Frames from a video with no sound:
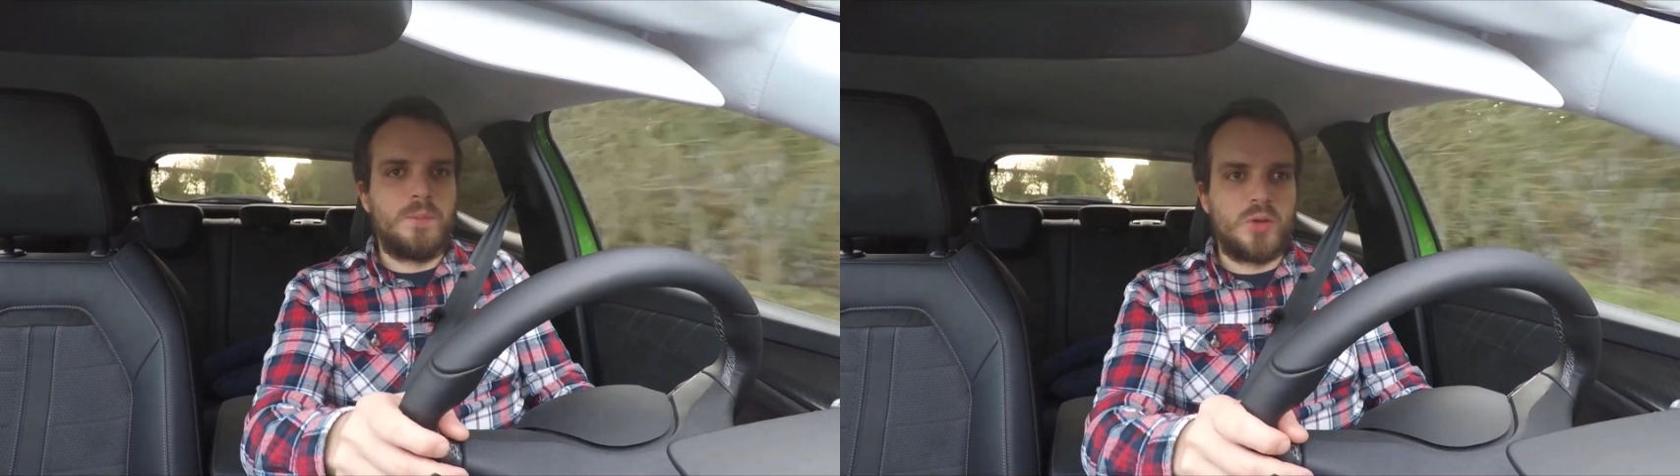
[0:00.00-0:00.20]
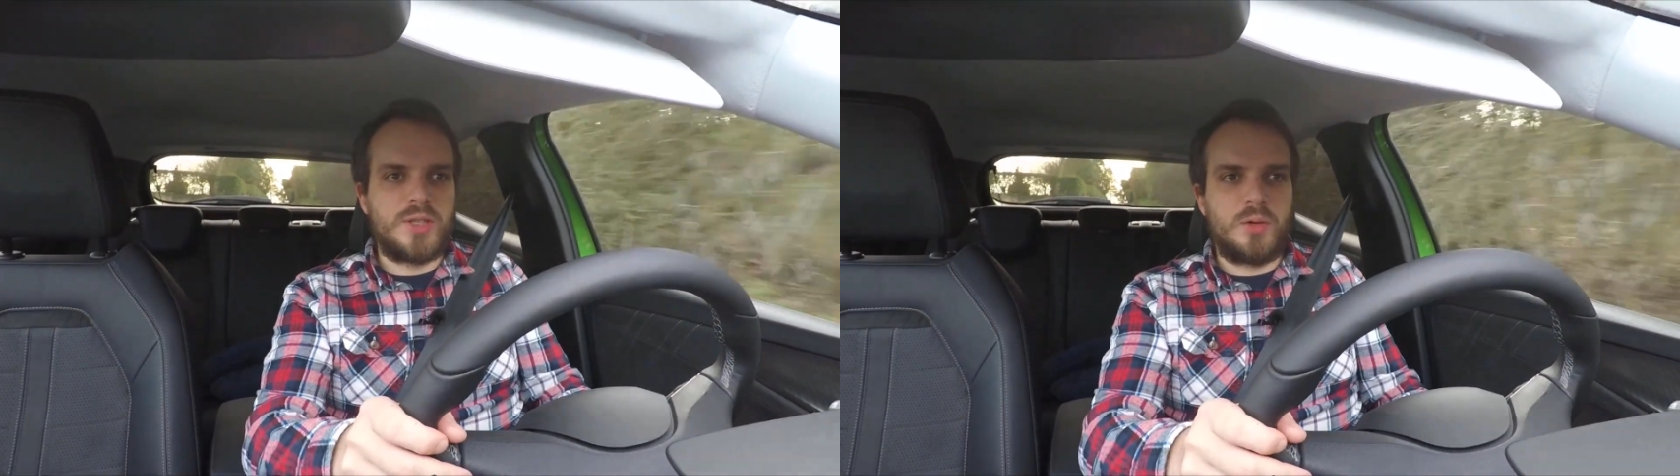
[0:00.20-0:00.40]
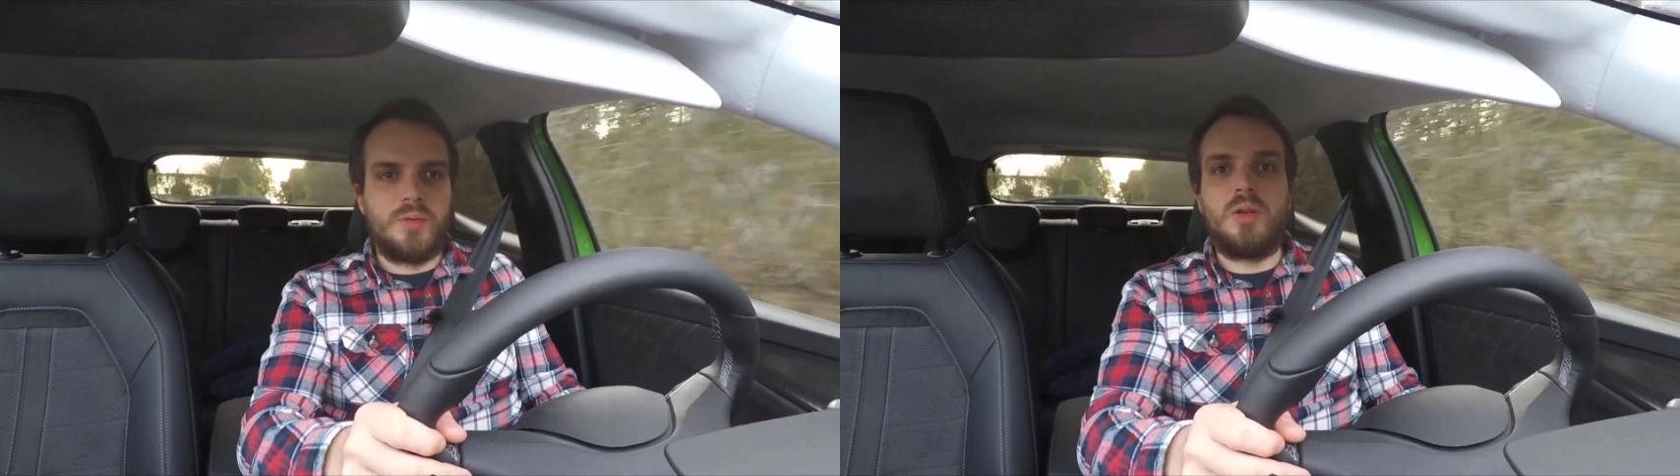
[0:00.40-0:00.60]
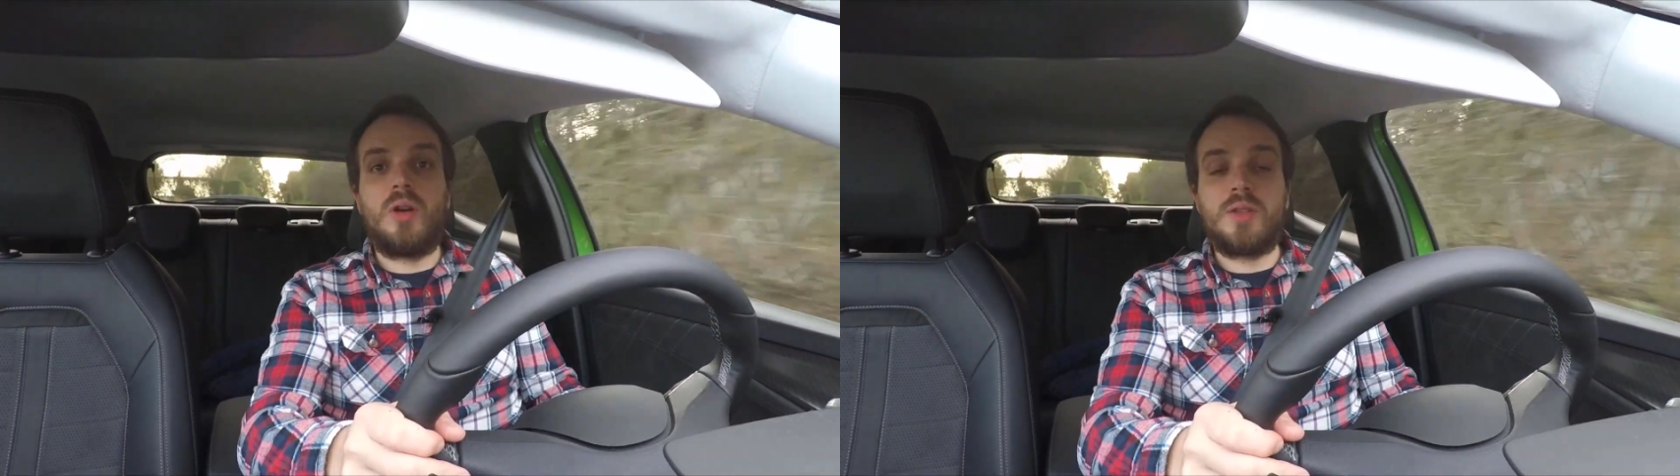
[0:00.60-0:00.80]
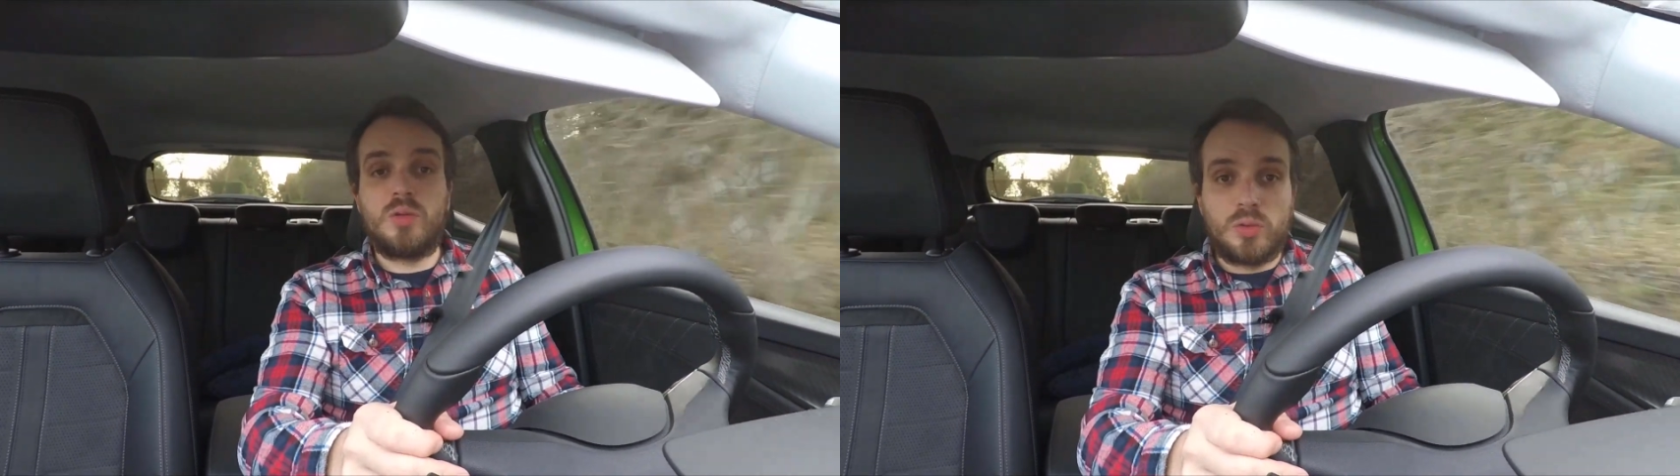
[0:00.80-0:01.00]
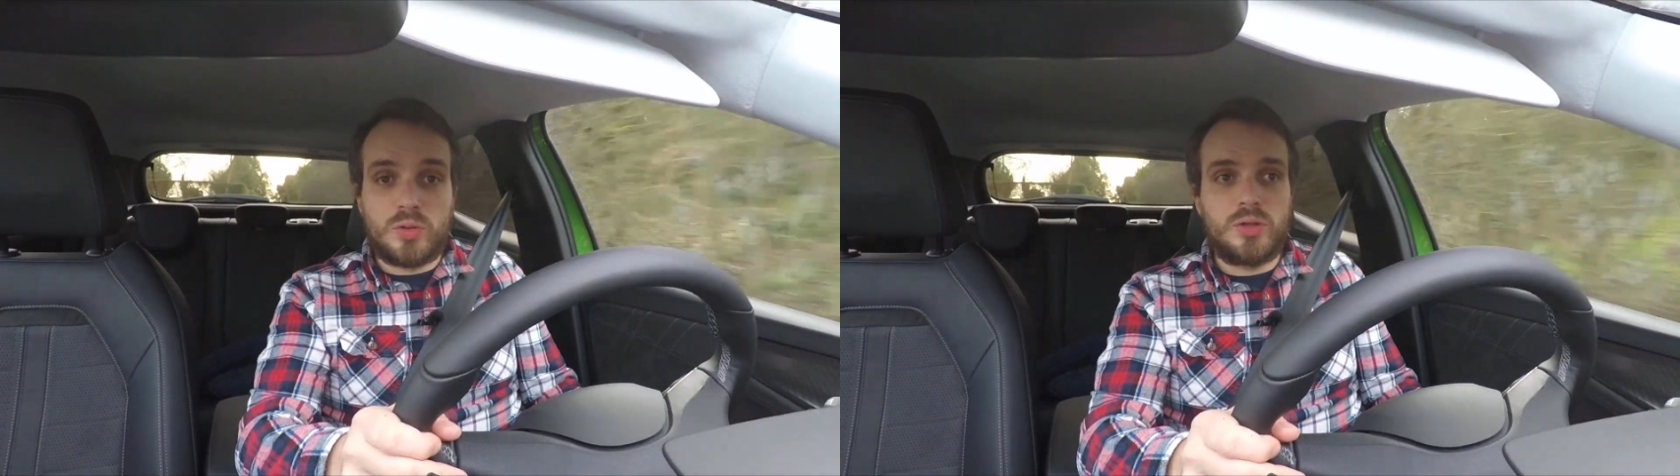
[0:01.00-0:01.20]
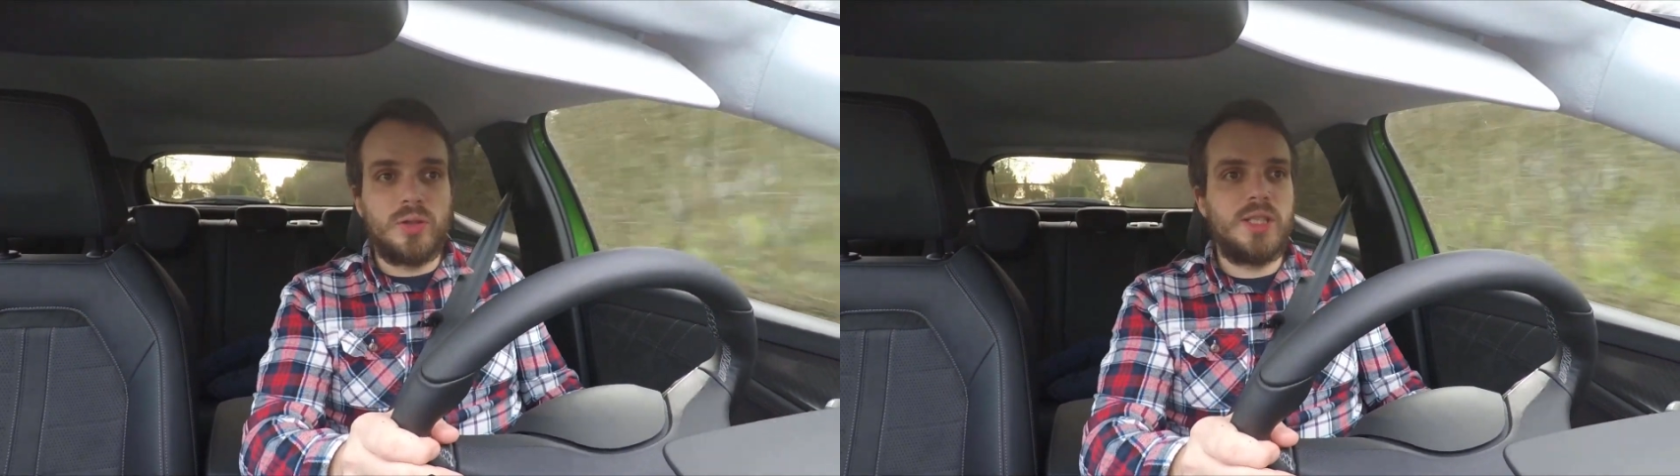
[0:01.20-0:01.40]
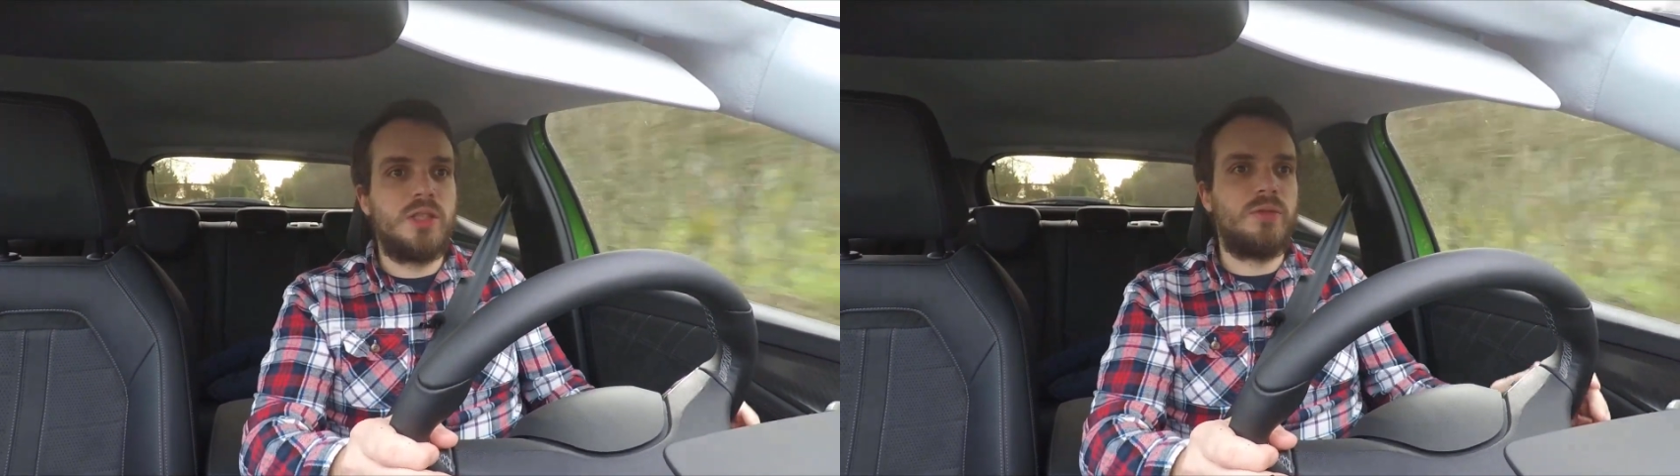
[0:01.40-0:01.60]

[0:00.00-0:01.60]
dans sa configuration de 110